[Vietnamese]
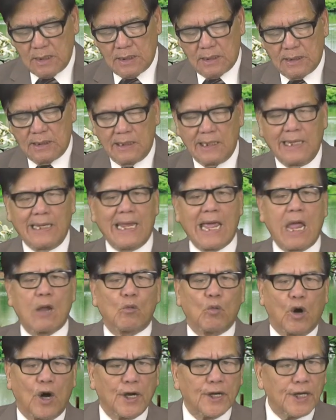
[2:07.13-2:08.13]
Lý Ái
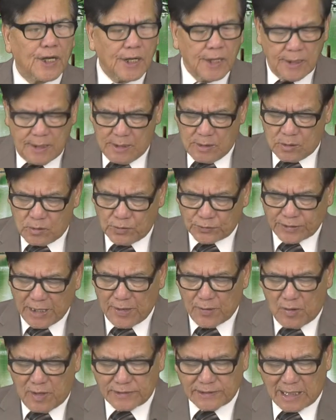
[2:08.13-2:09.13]
Quân, cô ta
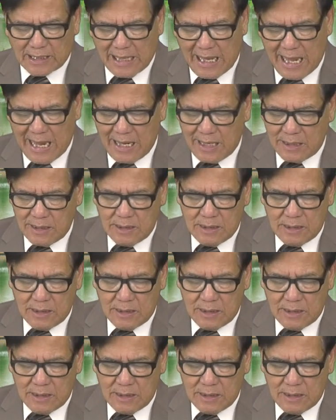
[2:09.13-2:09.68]
nói rằng là